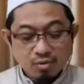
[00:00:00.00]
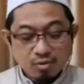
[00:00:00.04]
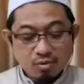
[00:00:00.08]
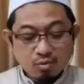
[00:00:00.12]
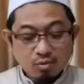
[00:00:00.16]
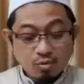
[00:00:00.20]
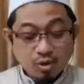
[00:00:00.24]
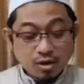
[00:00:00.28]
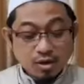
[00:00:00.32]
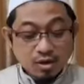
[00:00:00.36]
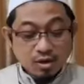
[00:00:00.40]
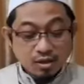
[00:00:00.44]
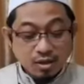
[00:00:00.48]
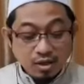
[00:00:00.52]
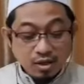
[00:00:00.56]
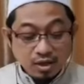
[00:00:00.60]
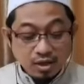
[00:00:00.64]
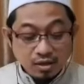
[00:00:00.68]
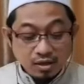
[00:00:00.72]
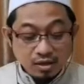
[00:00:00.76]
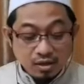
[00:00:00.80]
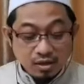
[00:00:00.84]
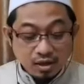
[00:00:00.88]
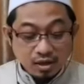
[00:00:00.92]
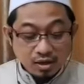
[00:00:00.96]
Wa
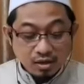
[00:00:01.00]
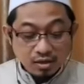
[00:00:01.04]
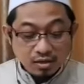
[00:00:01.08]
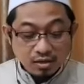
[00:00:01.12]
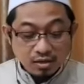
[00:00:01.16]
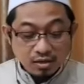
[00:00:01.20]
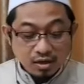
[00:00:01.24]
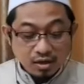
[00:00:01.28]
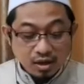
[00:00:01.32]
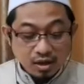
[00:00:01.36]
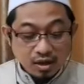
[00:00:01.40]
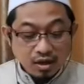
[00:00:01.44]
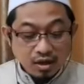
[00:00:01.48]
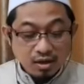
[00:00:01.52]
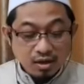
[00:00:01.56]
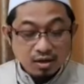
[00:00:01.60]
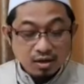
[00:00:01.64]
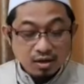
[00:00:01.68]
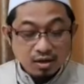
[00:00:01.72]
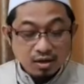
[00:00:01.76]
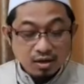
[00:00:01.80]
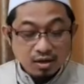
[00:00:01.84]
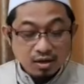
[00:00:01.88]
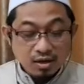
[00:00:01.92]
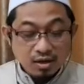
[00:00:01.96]
kadzalika
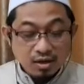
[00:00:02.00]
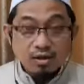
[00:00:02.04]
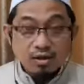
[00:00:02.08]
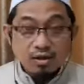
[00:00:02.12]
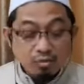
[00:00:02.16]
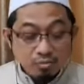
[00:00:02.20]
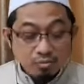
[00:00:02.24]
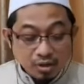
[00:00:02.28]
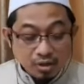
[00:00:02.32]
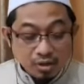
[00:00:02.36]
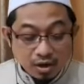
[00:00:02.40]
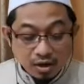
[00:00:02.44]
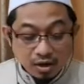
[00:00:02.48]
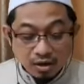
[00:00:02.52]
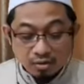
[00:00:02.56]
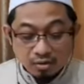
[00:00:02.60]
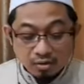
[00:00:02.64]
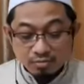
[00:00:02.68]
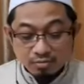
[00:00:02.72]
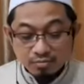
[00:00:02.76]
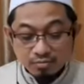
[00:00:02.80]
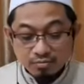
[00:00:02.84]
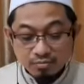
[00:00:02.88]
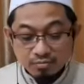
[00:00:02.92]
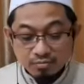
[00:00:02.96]
kana katsirun minal Arab.